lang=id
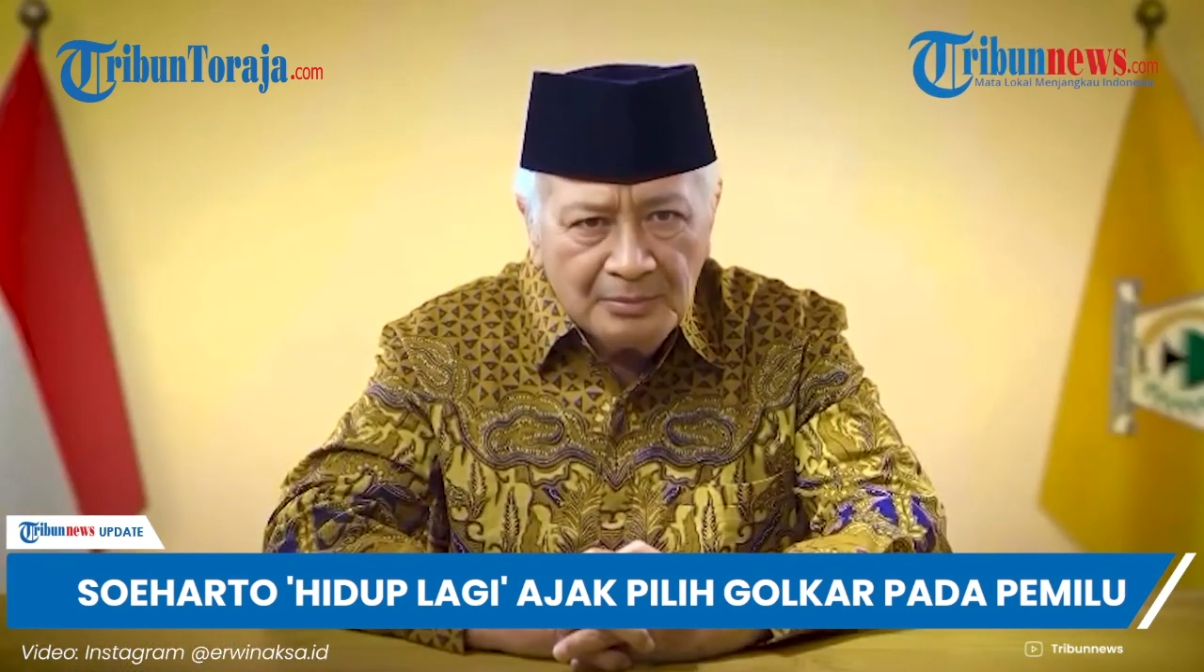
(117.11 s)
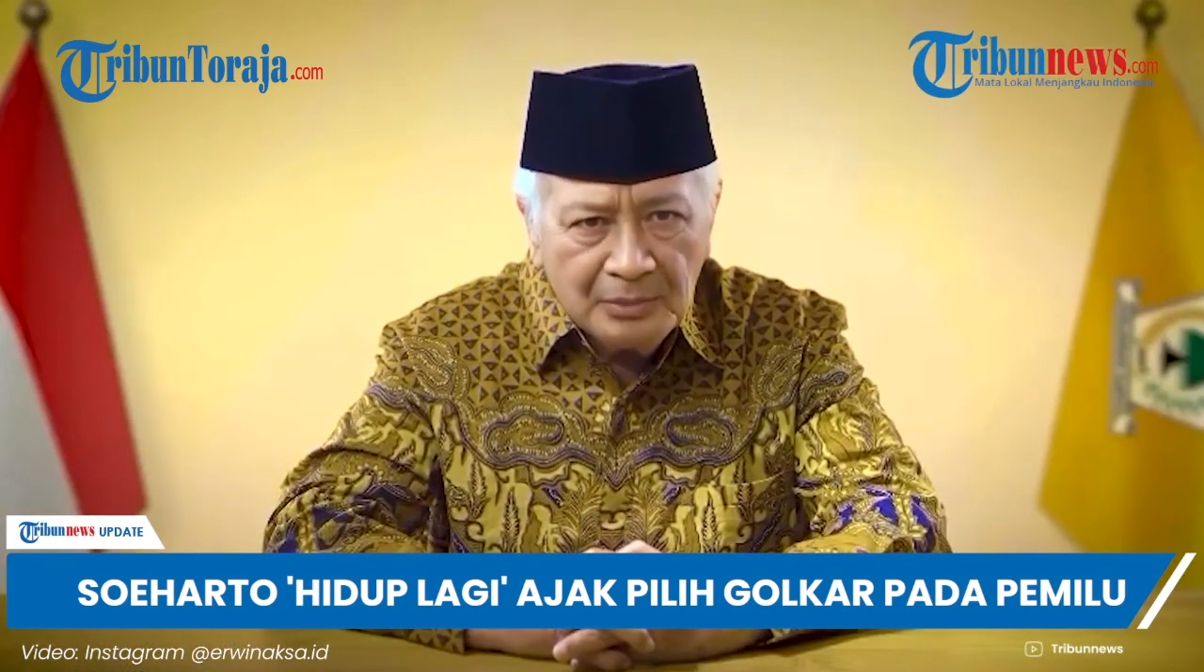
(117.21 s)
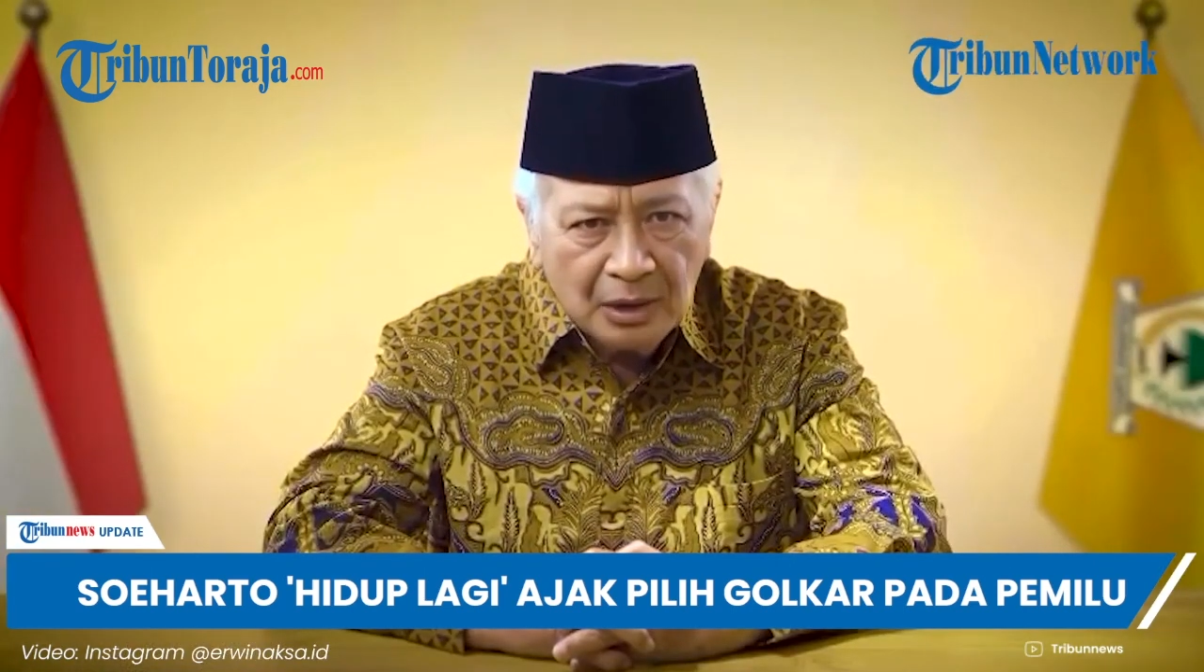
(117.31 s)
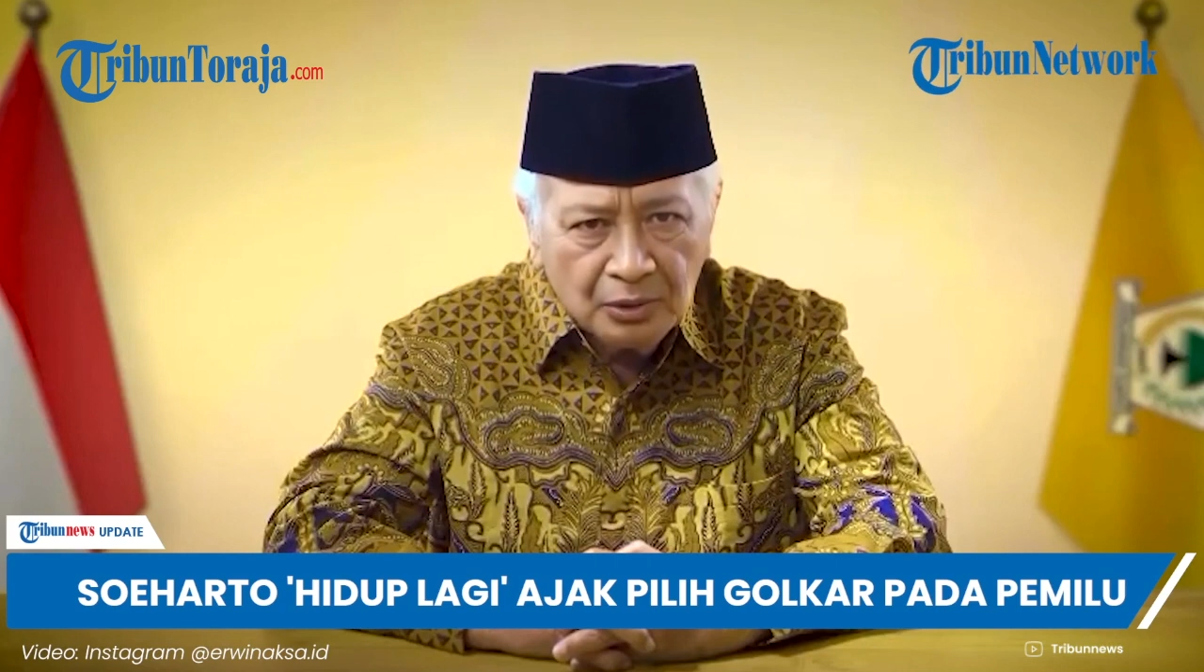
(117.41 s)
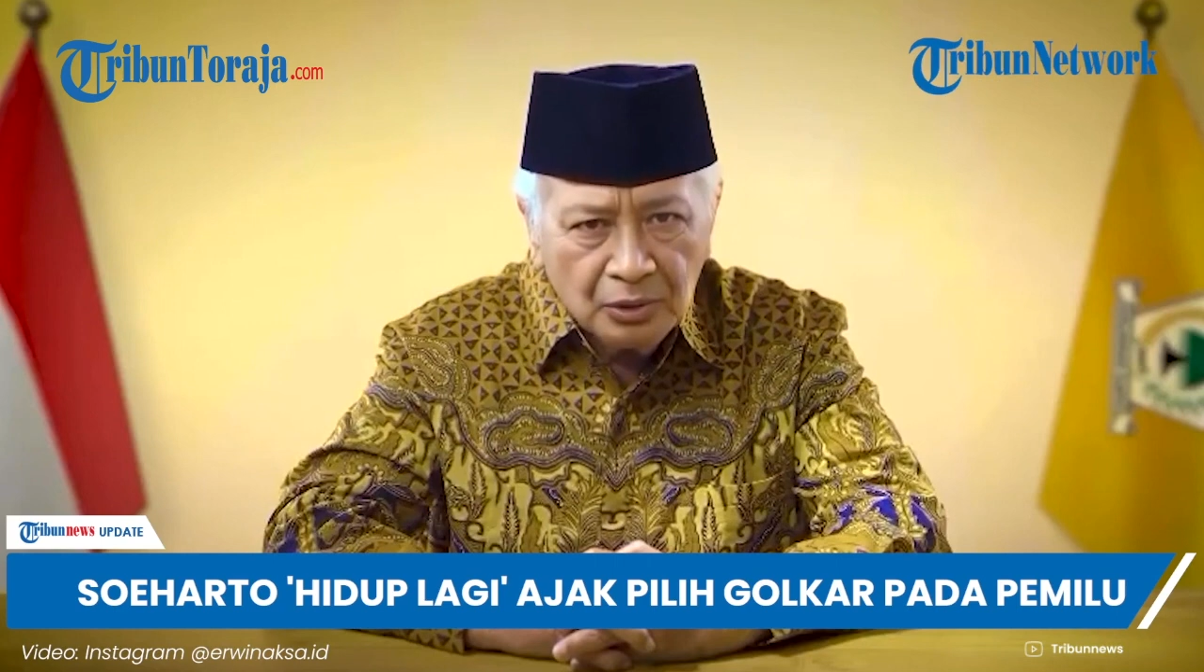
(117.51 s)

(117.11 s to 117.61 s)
Bambang